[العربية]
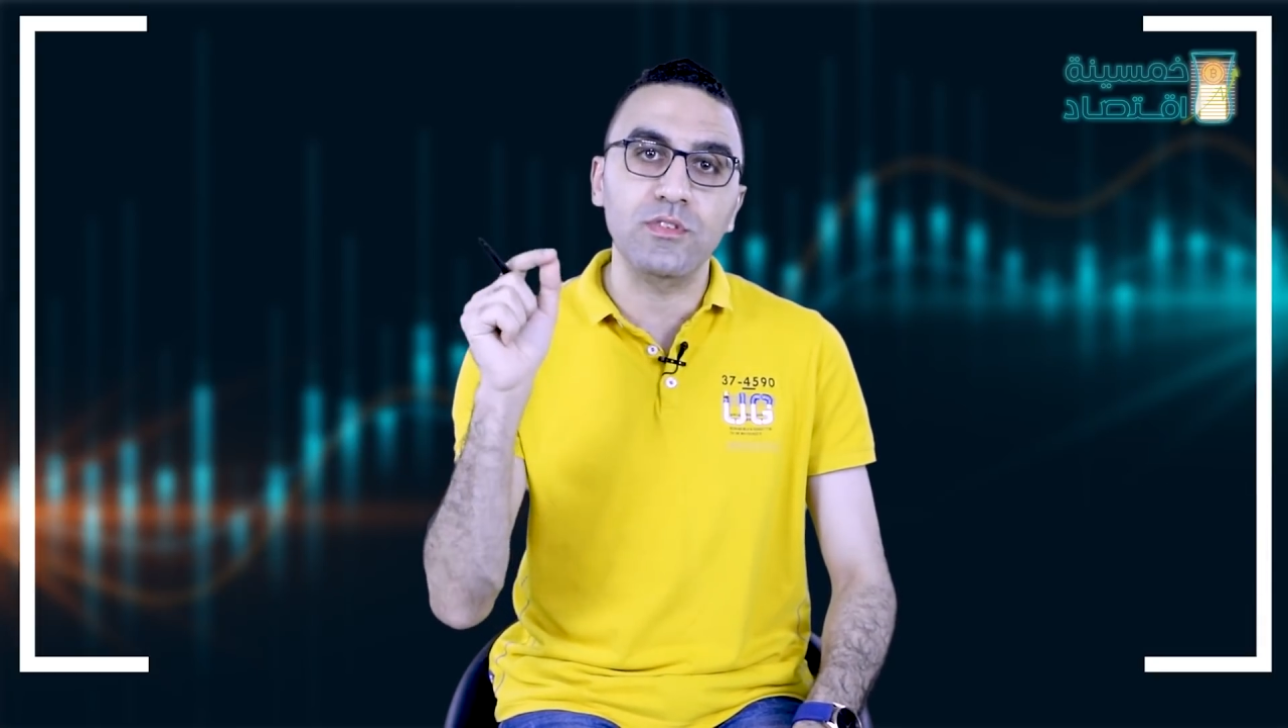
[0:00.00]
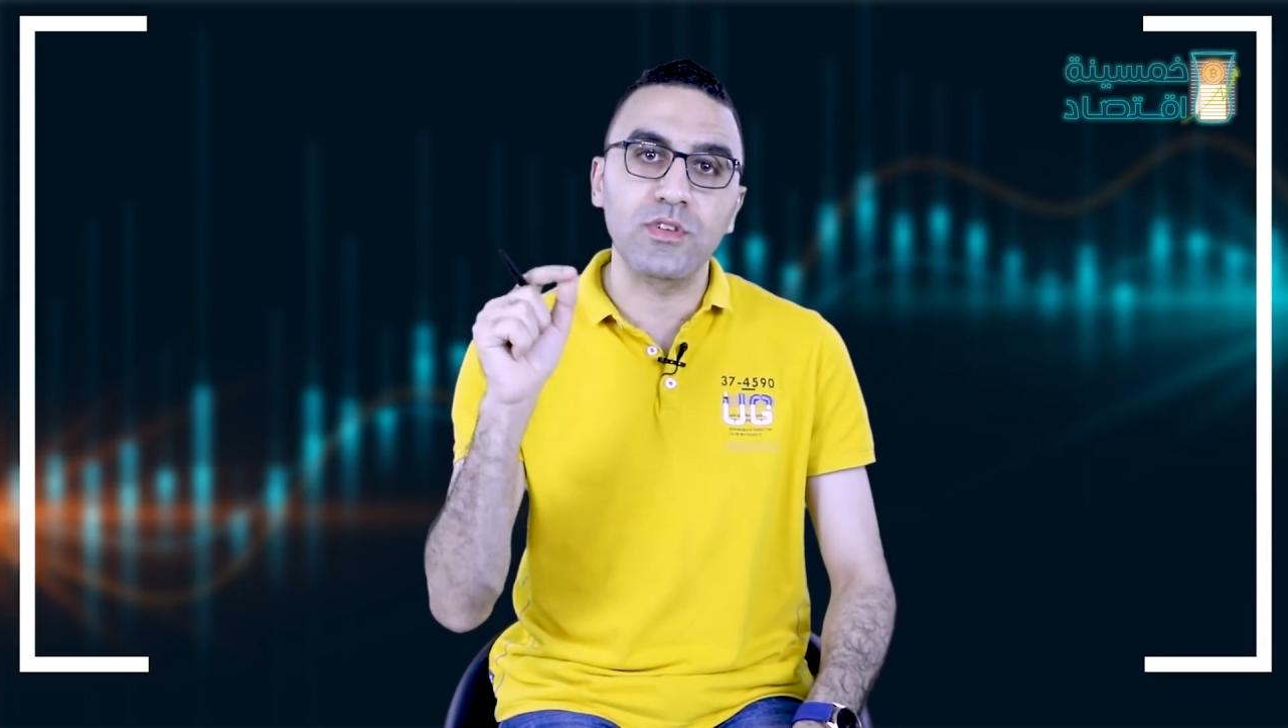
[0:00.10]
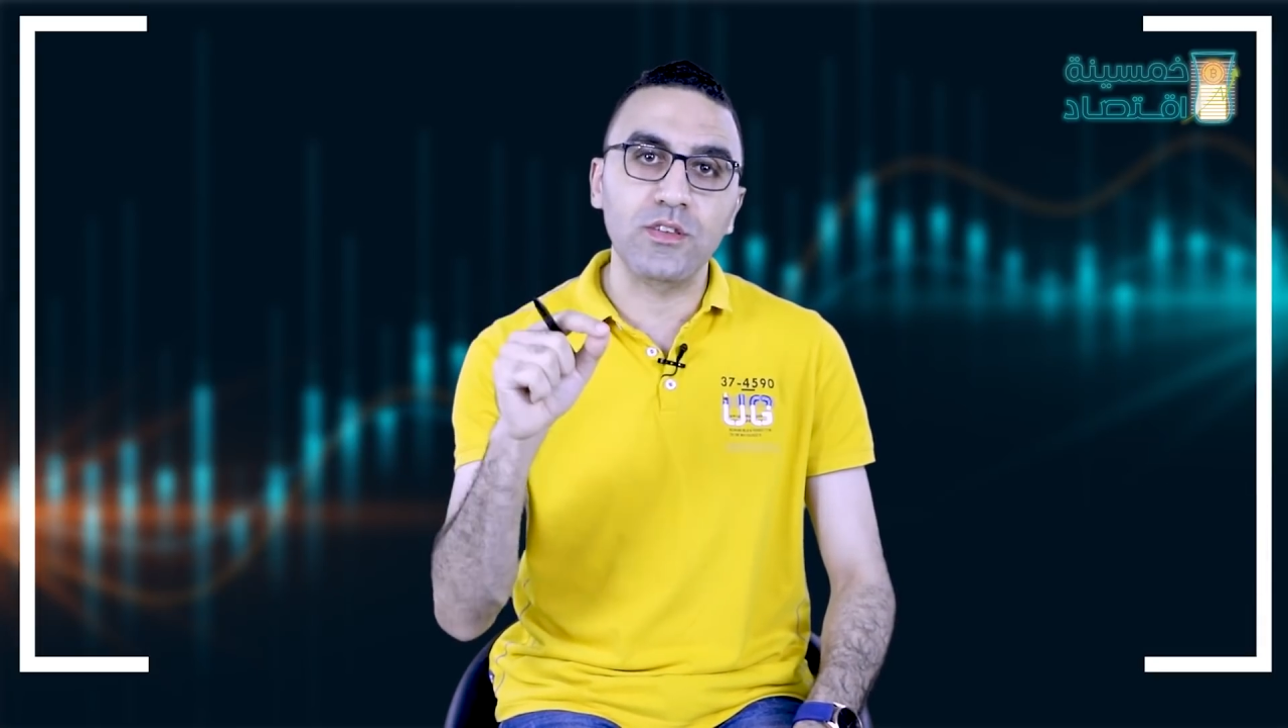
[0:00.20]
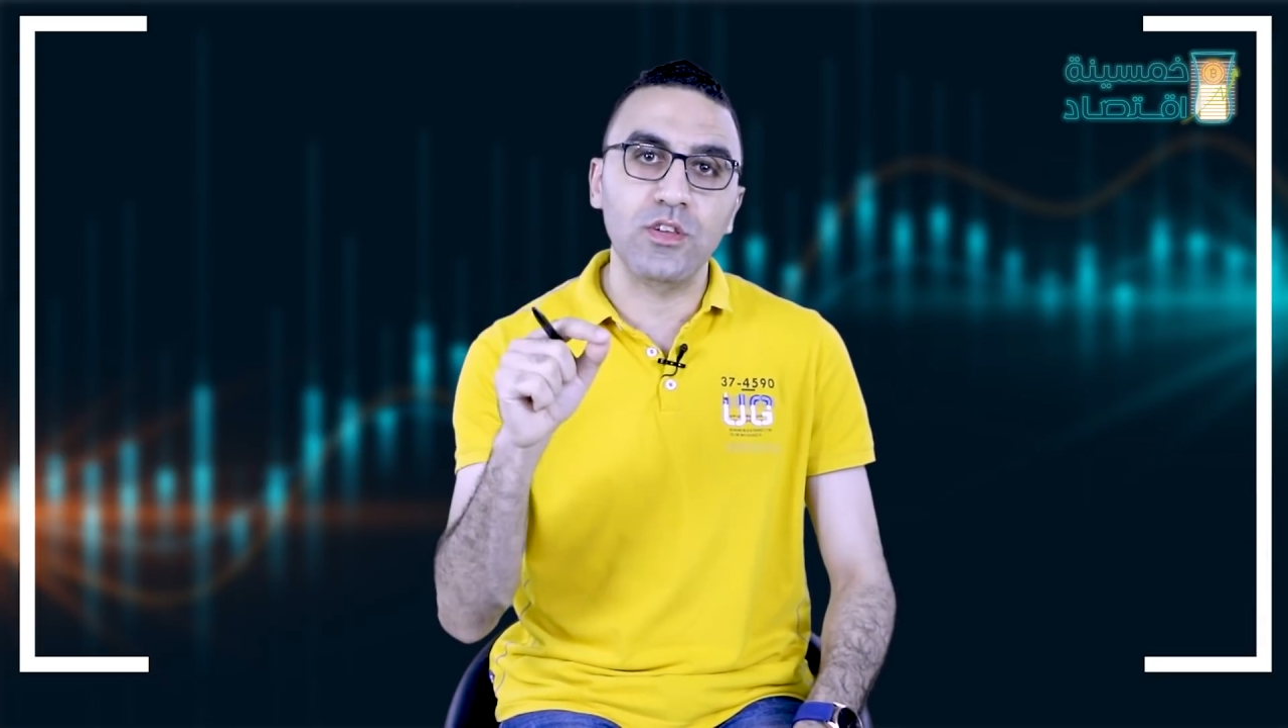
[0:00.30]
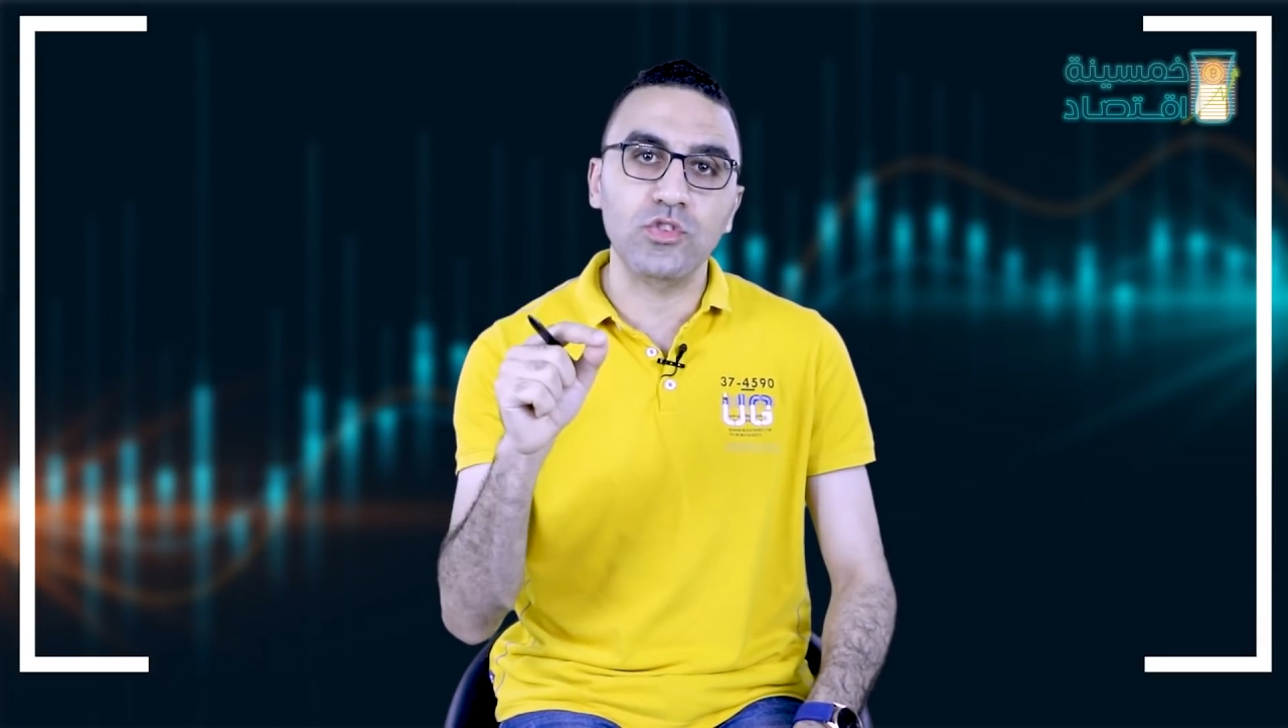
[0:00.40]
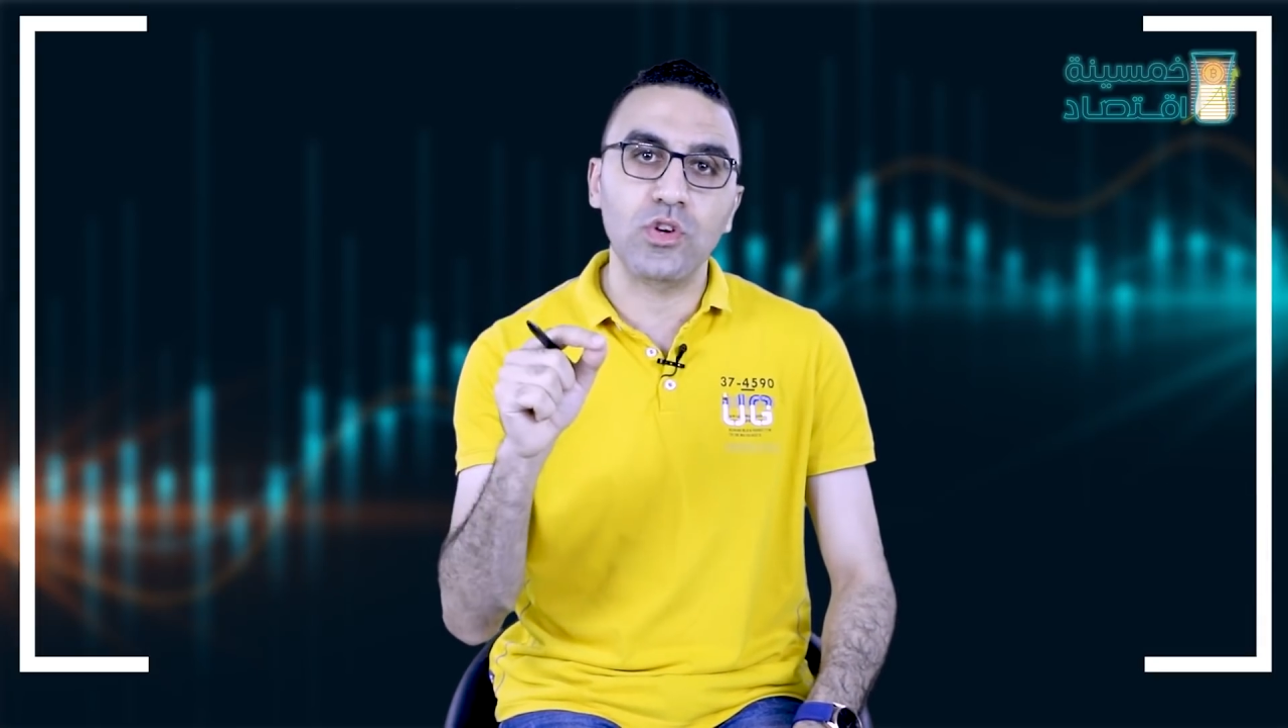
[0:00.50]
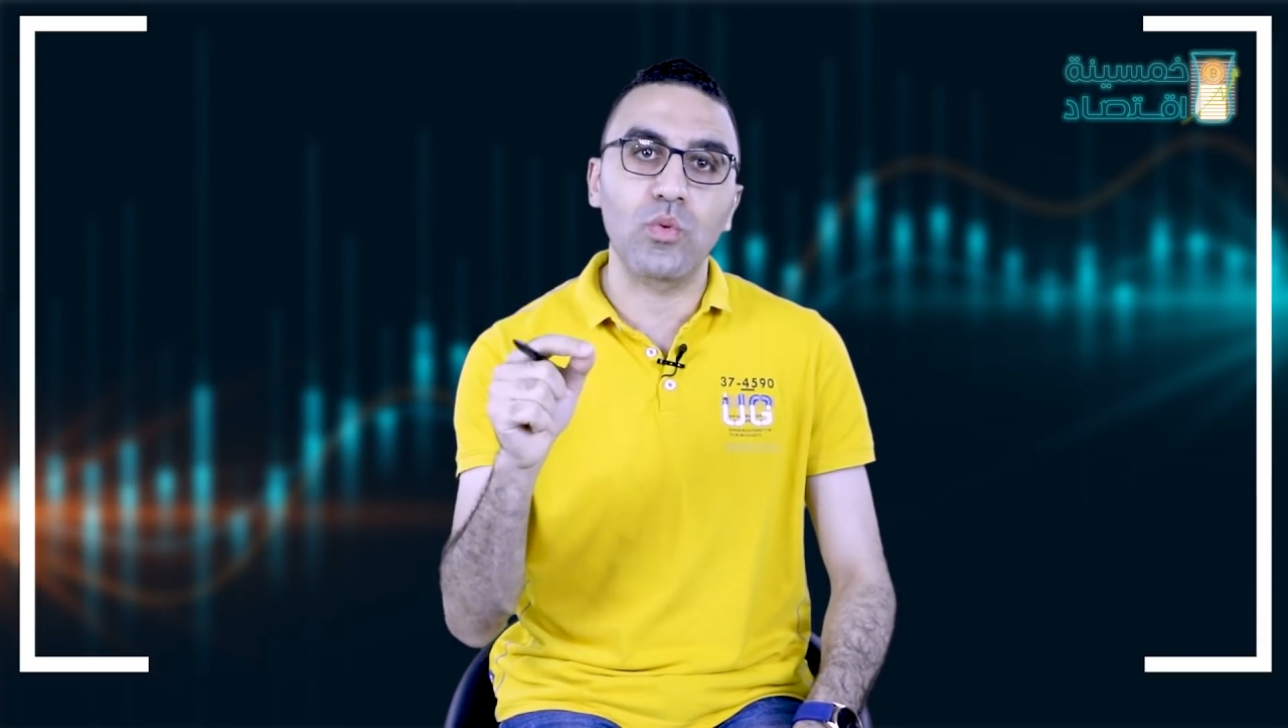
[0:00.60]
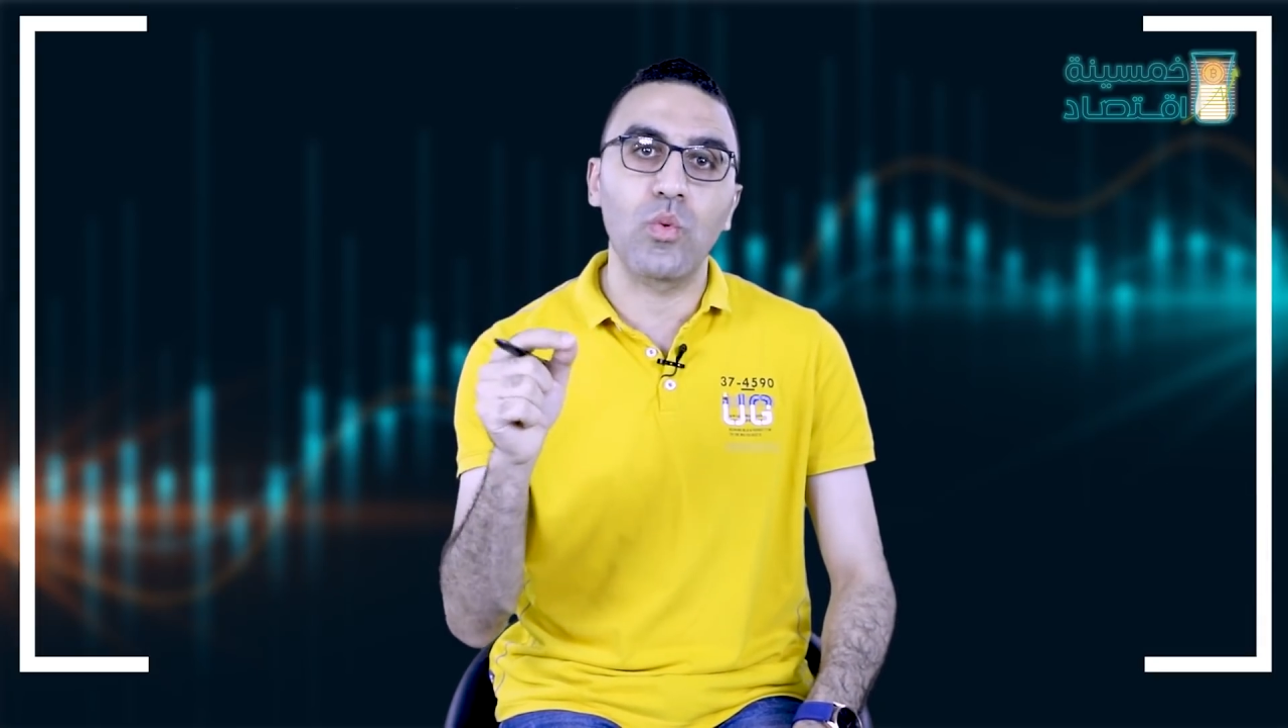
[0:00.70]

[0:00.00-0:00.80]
19